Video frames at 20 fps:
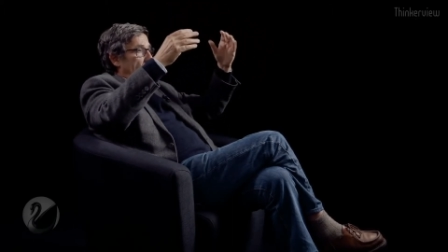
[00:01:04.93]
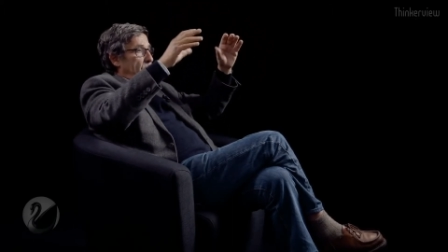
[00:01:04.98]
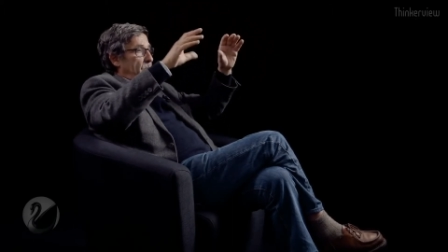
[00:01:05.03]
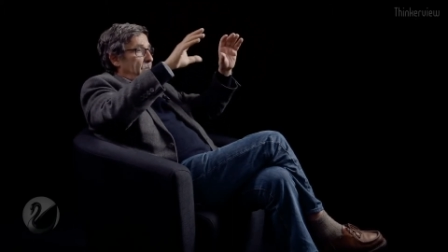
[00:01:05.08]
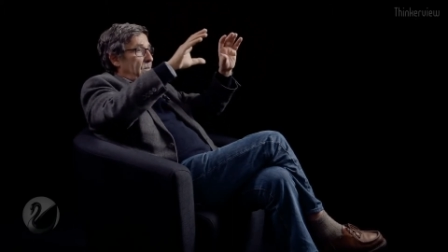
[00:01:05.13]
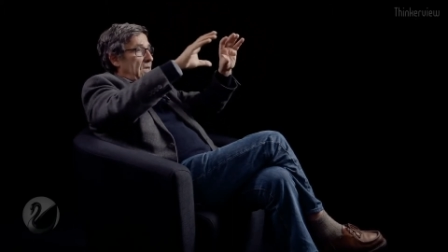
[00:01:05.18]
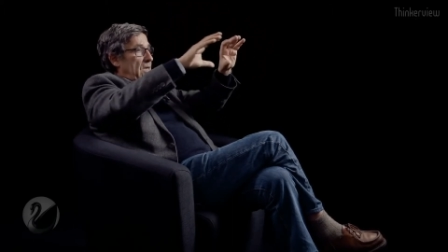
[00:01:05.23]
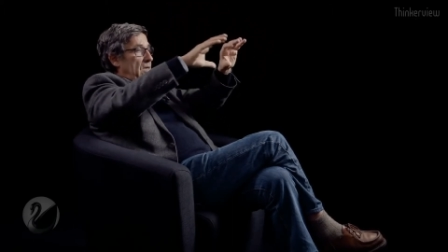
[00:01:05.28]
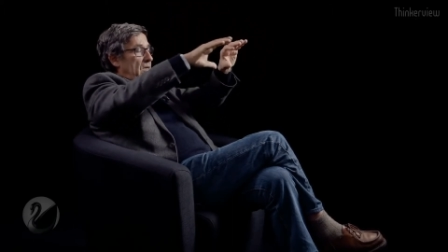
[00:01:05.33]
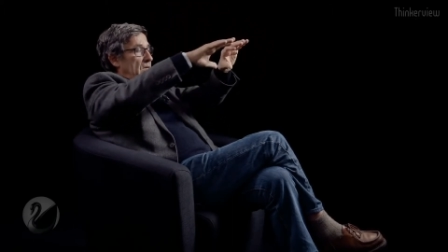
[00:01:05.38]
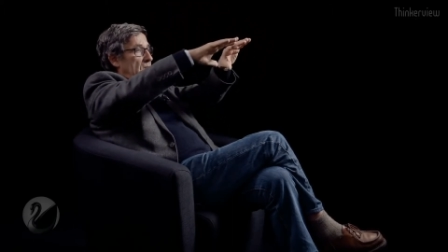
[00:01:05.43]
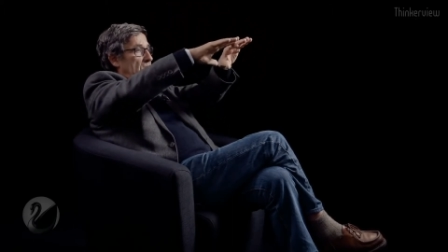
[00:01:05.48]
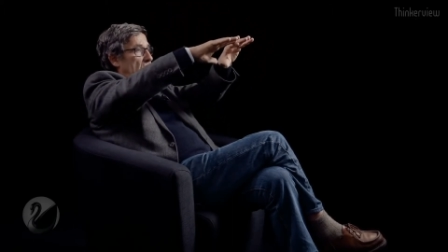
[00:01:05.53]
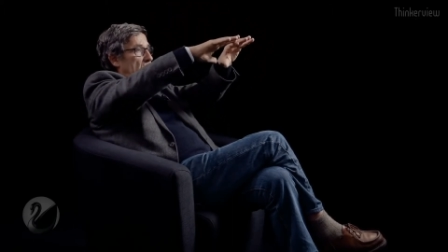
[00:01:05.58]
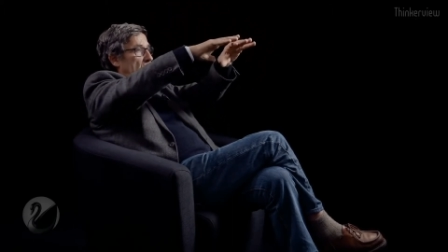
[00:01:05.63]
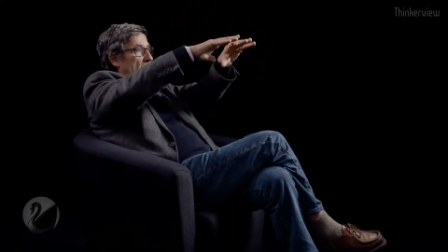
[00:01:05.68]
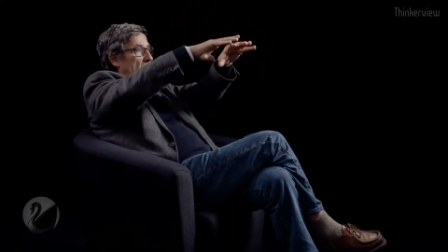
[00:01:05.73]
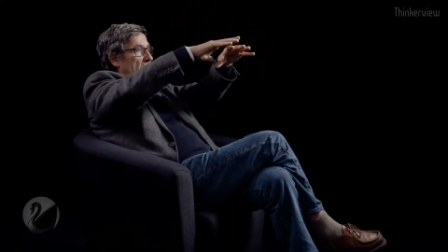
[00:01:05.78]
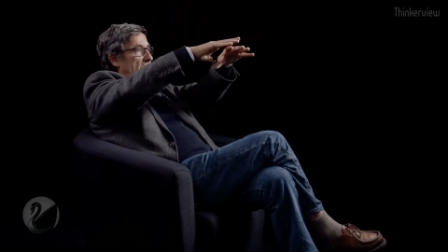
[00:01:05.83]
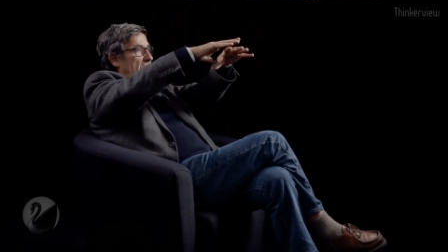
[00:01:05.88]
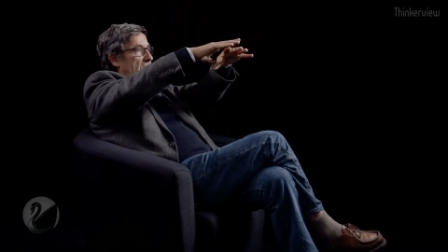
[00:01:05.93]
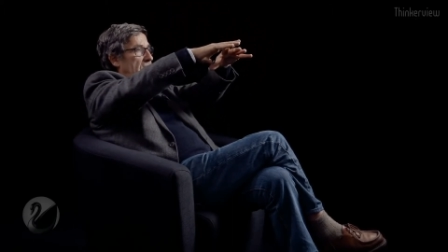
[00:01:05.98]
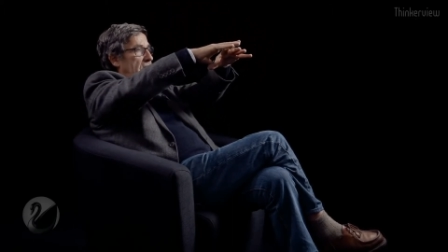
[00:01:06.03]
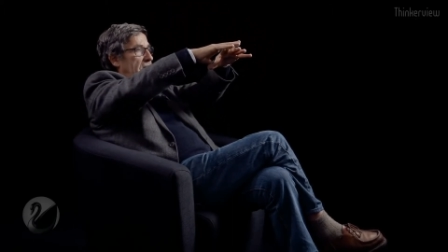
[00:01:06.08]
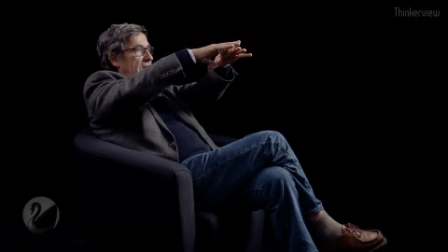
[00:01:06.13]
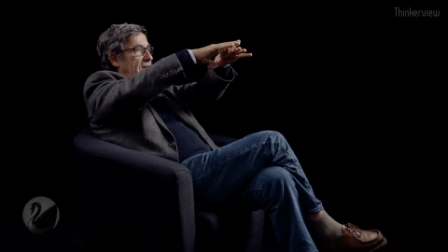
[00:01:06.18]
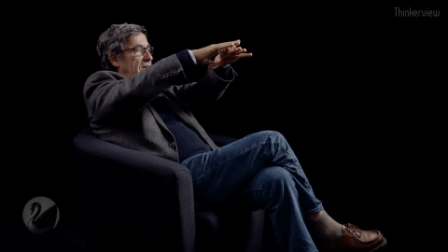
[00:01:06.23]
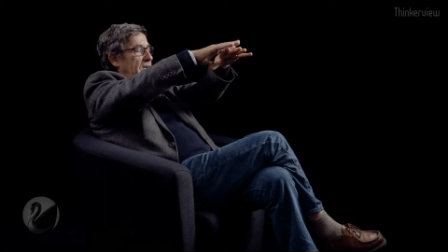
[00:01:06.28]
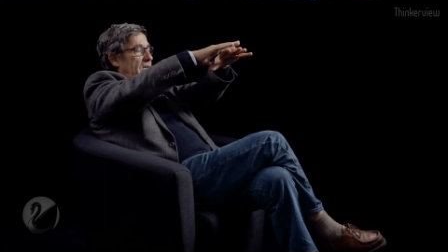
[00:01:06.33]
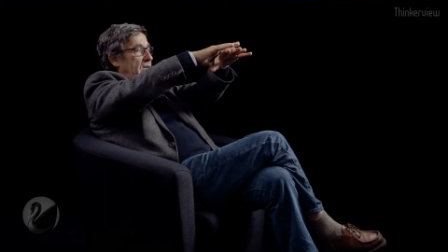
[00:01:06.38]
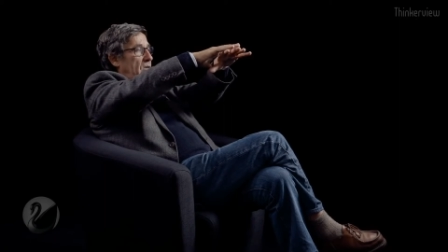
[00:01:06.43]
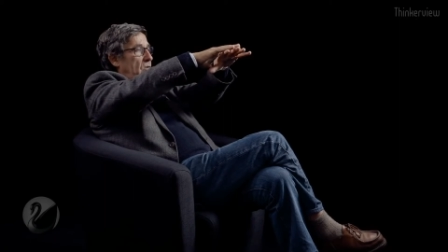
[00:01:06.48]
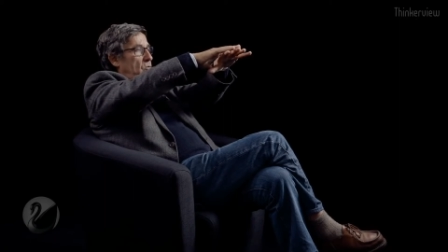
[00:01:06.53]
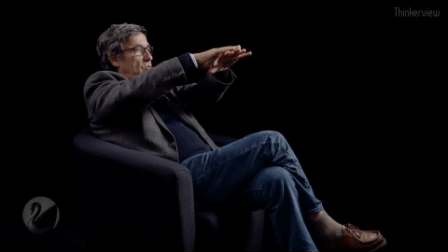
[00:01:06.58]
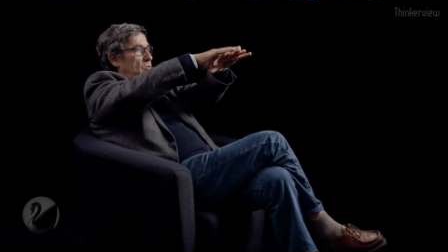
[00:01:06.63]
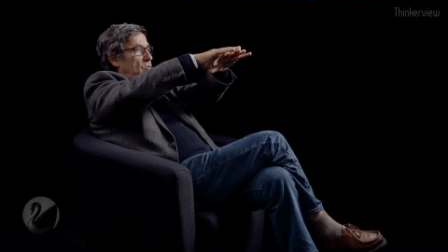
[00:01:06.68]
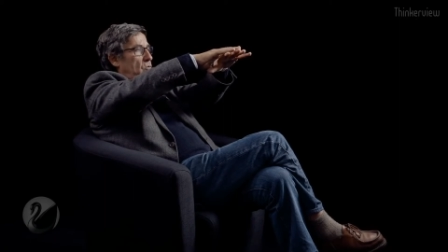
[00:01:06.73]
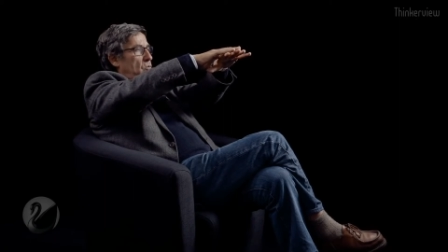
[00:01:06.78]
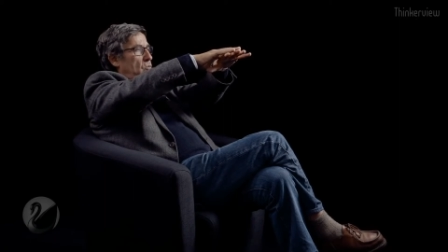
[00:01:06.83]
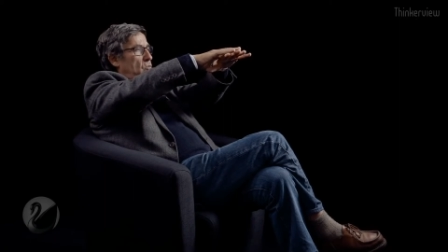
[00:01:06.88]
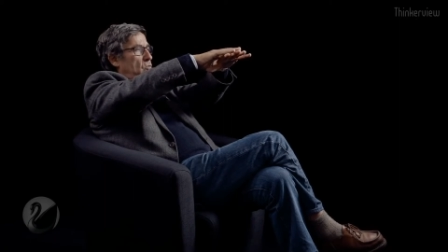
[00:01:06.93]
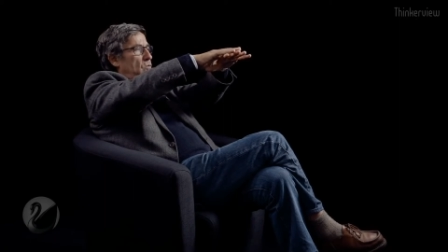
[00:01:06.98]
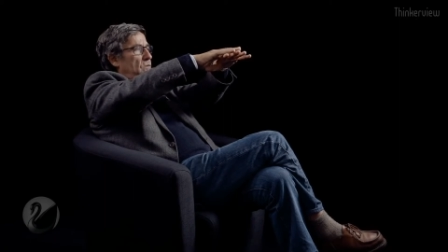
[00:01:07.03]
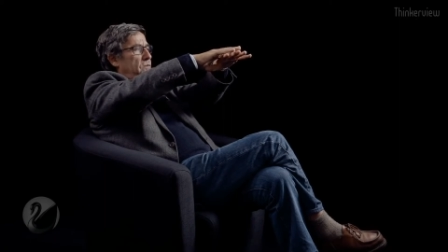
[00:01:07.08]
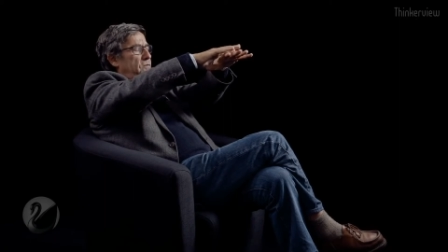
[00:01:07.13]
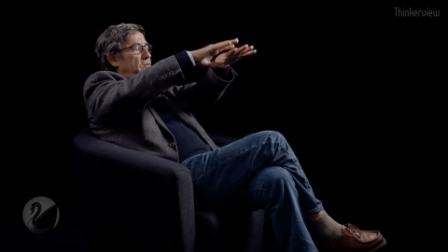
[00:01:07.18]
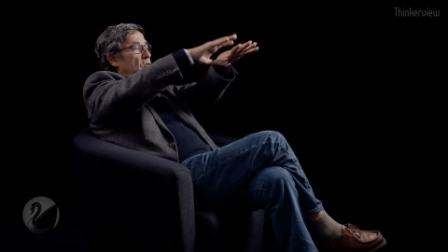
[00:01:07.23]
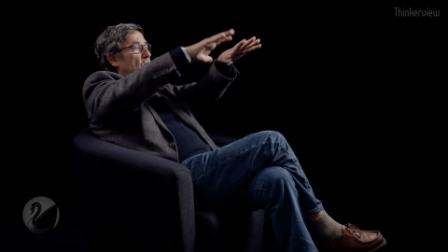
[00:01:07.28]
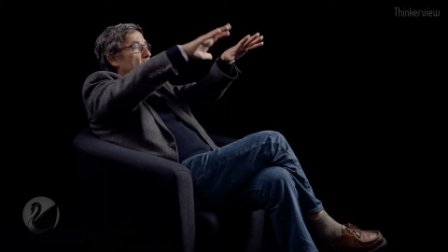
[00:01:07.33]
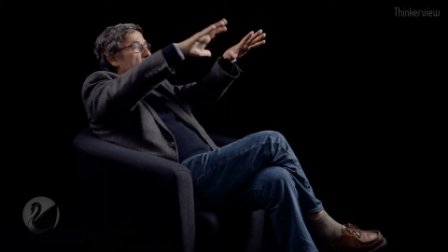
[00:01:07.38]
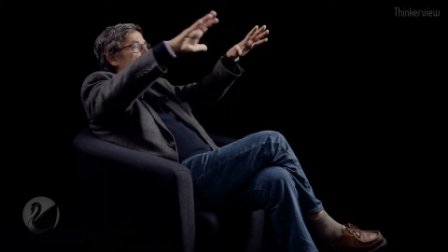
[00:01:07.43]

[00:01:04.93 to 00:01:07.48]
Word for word: mais ils créent une fausse